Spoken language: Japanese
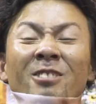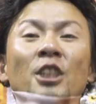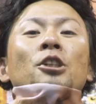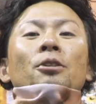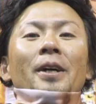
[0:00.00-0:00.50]

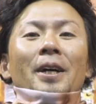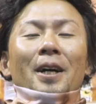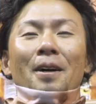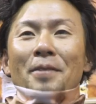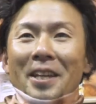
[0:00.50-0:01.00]
一緒
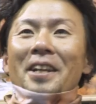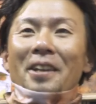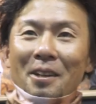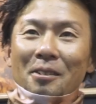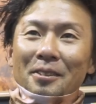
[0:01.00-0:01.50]
やん的
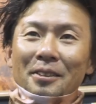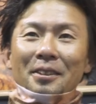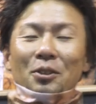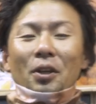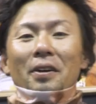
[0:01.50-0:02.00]
なね。
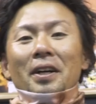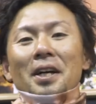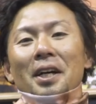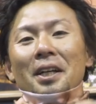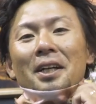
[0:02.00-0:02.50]
これ
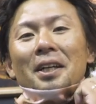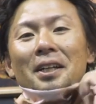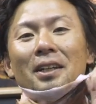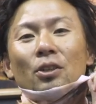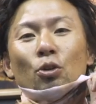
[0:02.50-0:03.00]
は
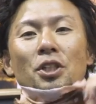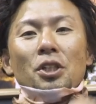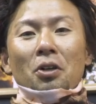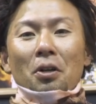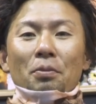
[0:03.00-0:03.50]

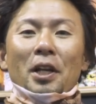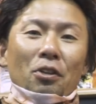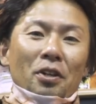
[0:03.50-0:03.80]
ドイツのブラ